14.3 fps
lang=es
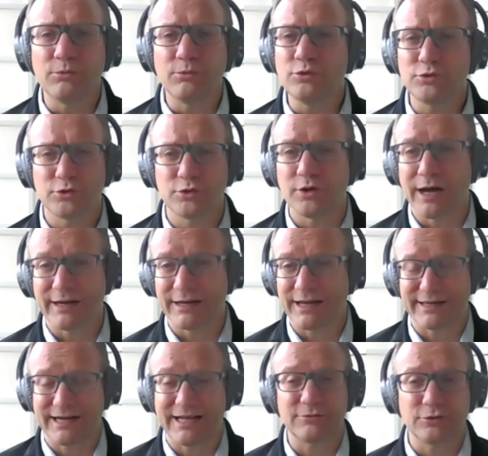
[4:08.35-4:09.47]
mundo, a,
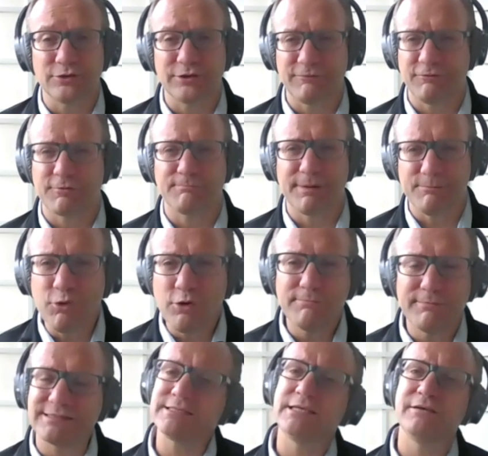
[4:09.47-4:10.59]
a ratos de forma muy
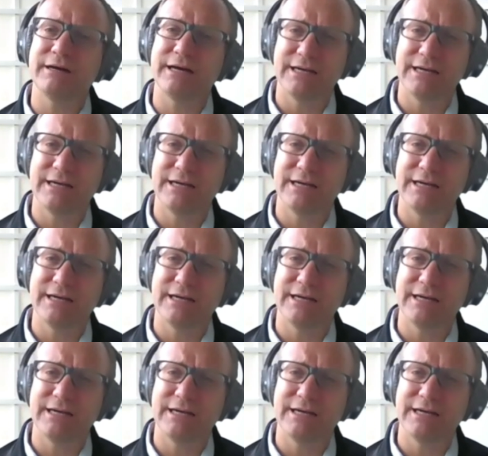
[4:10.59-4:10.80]
masiva,